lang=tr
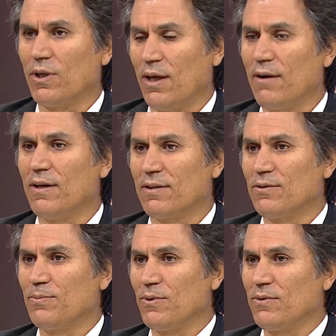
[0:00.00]
Evet
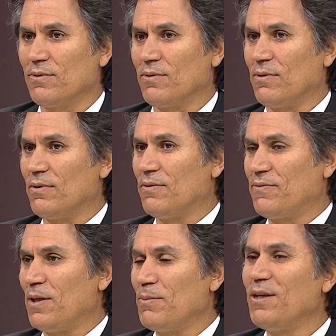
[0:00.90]
Süpür. O
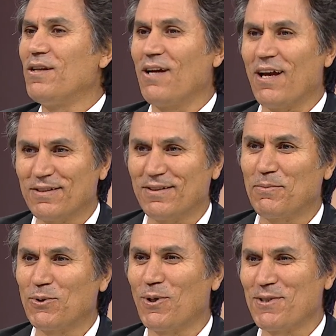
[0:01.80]
filmin hikayesinde
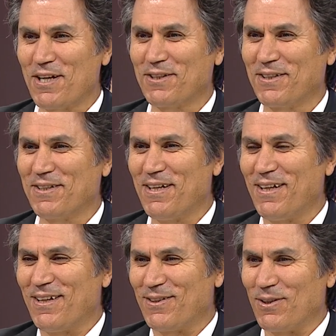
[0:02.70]
biz olacaktık.
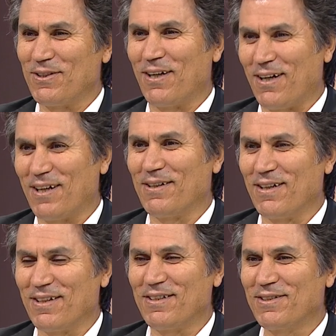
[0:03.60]

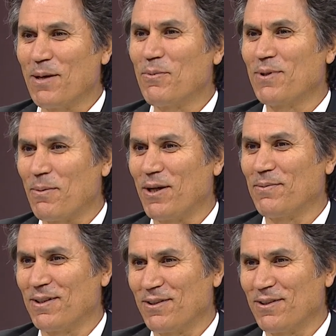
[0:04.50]
İstanbul'dan Marmara'da